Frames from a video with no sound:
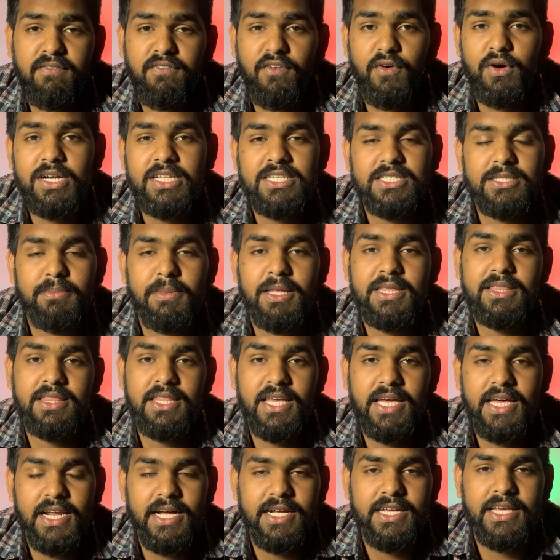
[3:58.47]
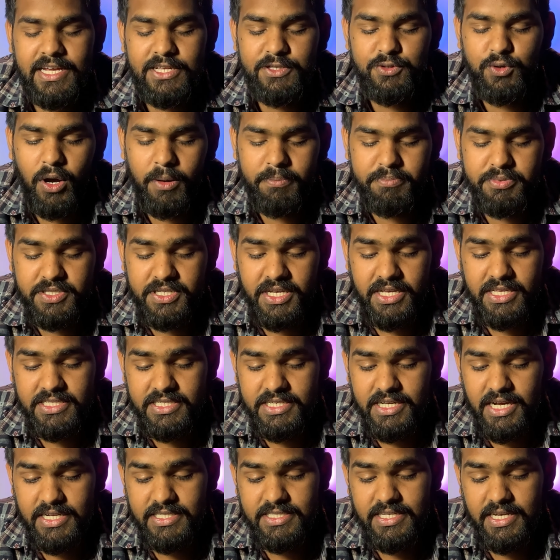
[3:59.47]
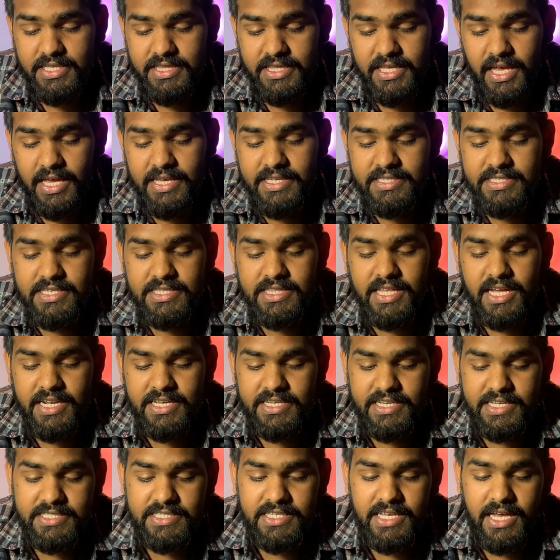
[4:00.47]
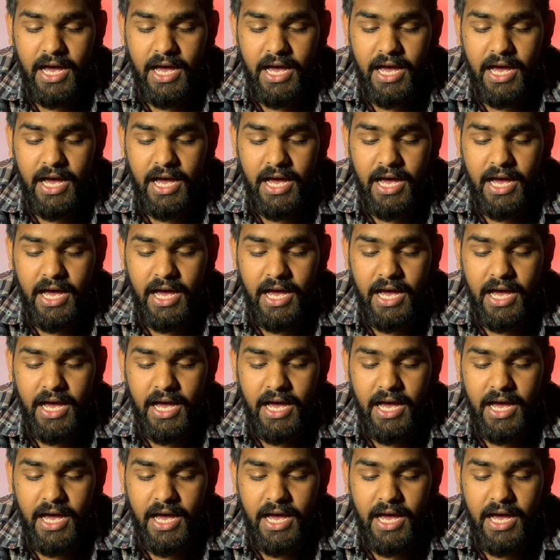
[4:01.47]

फॉन्ट इसमें दे रखे हैं जो आप चेंज कर सकते हैं इसी तरह से